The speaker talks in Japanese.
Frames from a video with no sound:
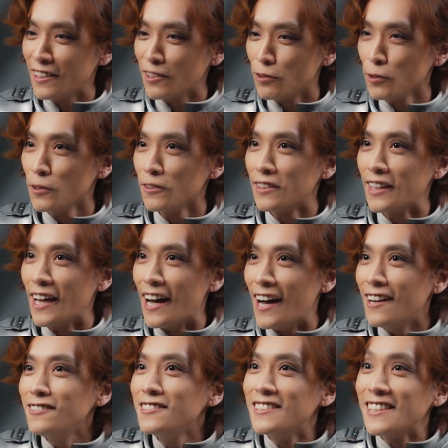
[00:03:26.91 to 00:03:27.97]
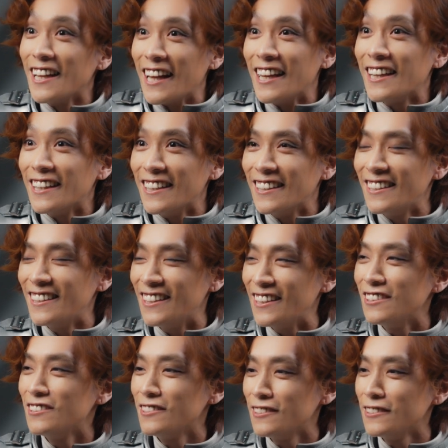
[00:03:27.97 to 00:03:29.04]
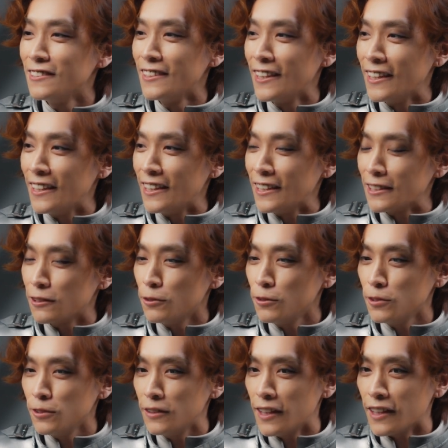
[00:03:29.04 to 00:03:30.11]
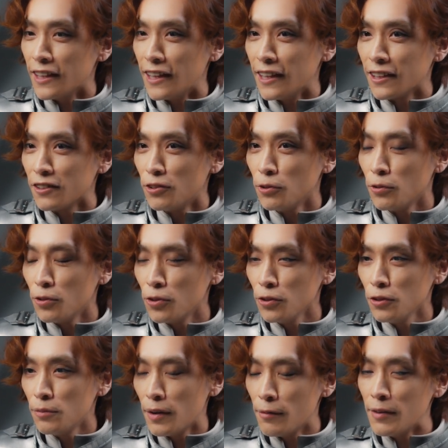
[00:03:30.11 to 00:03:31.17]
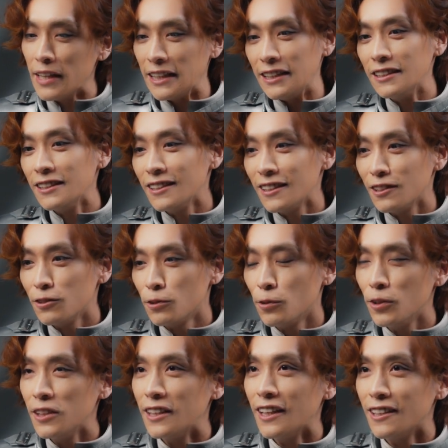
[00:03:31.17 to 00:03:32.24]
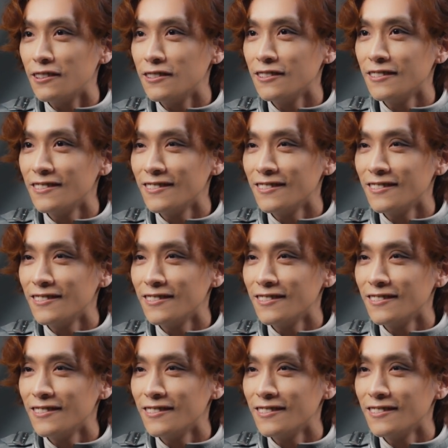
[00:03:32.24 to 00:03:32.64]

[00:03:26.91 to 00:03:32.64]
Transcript: ことってあるんじゃないかなっていうそういうなんか心のままに動いてる